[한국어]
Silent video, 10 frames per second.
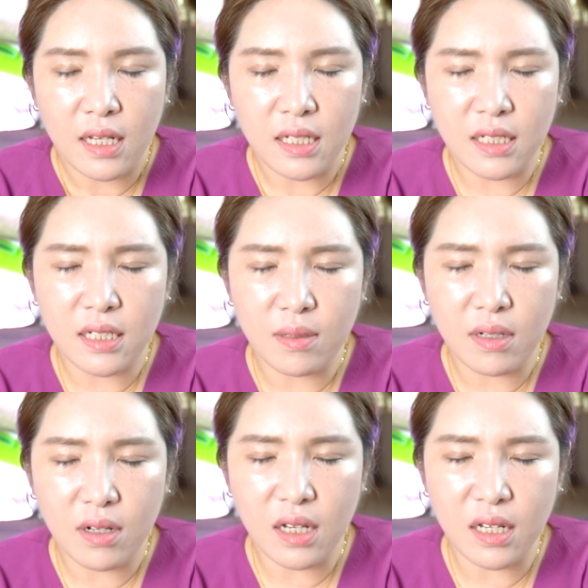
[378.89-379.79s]
지금
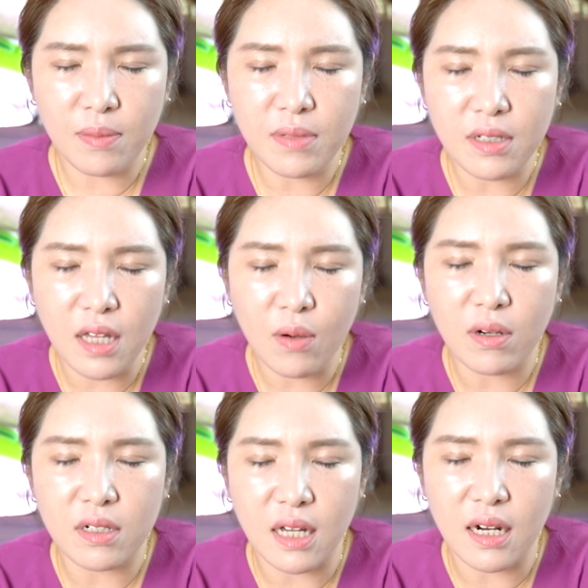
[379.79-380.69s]
이렇게 힘든
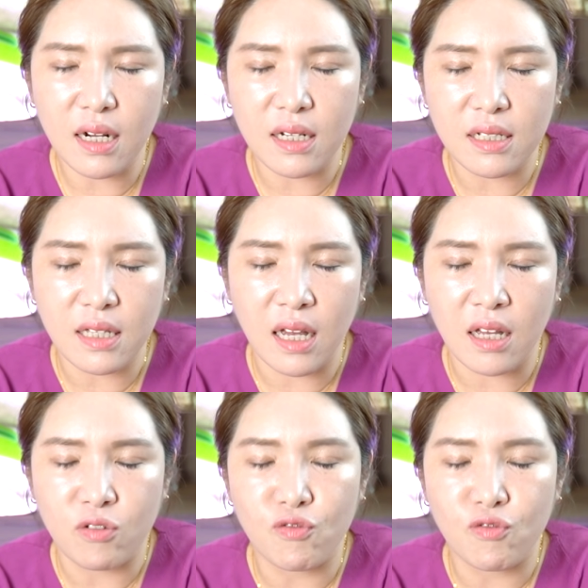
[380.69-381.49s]
세월을 살아가는데